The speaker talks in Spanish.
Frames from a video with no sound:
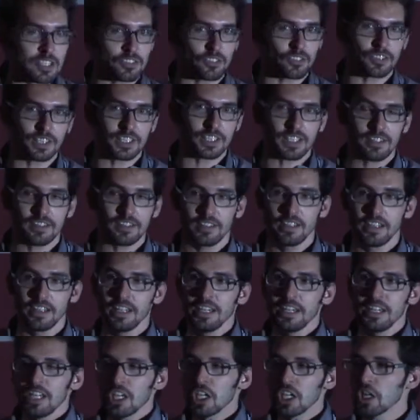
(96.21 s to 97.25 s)
Entonces, ese tipo
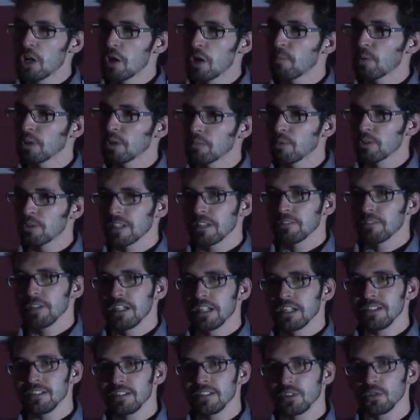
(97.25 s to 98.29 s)
de cosas creo que pone la barra
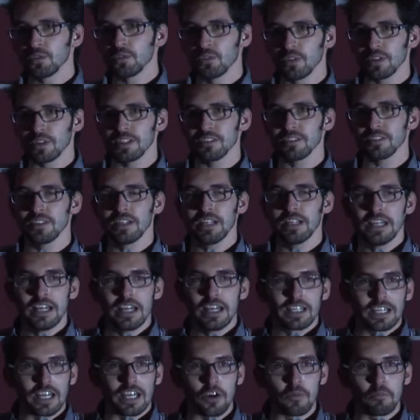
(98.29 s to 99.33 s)
mucho más alta de lo que
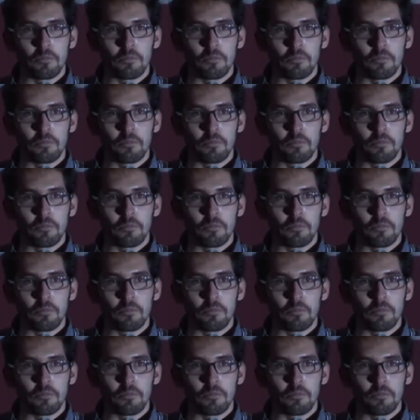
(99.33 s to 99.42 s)
debemos de